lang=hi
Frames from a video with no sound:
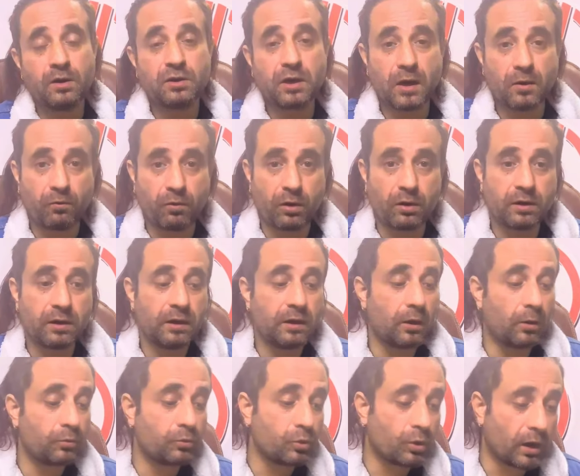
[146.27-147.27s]
चेक वारंटी
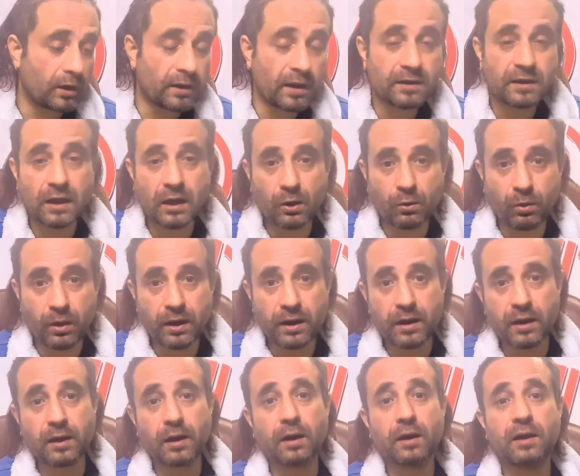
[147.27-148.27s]
उस दुकानदार से
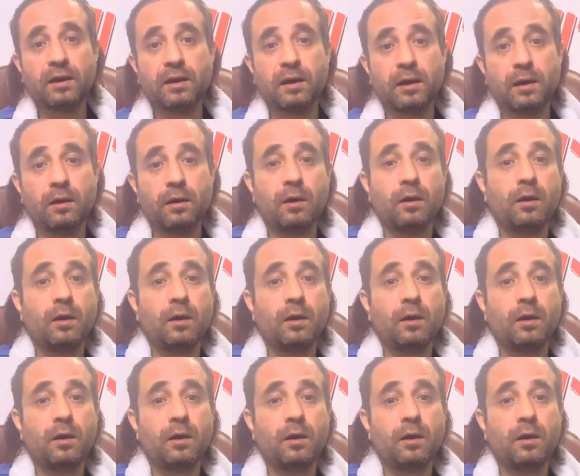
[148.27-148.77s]
लिखवाइएगा कि ये